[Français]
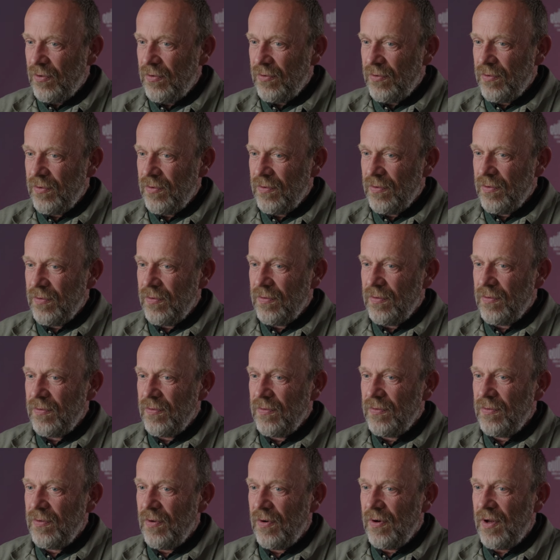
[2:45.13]

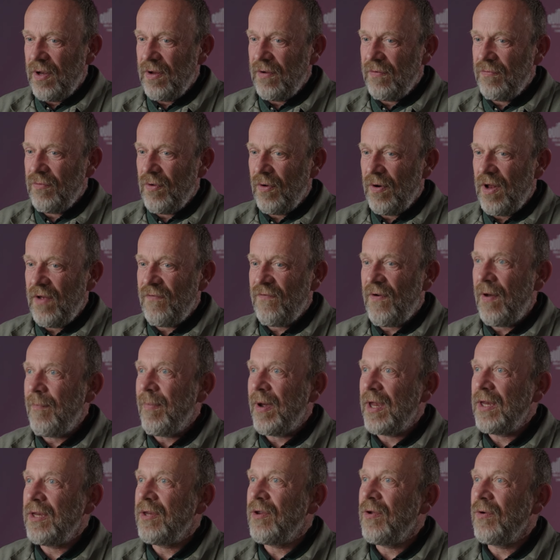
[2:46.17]
la,
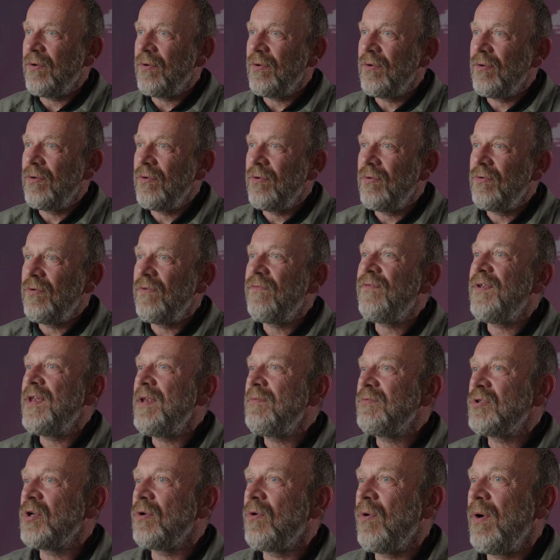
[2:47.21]
fabrique du
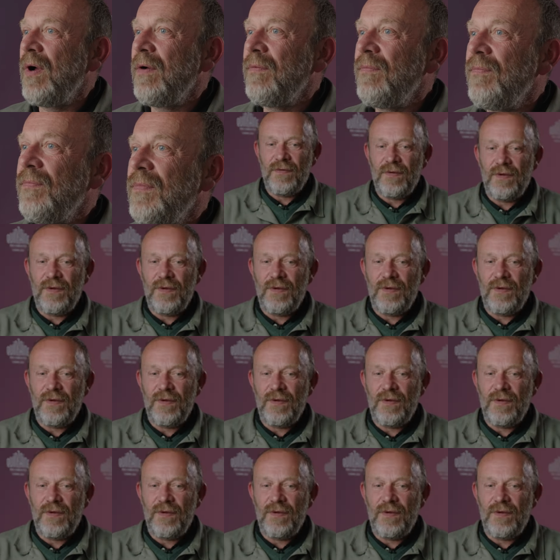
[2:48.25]
film, je crois.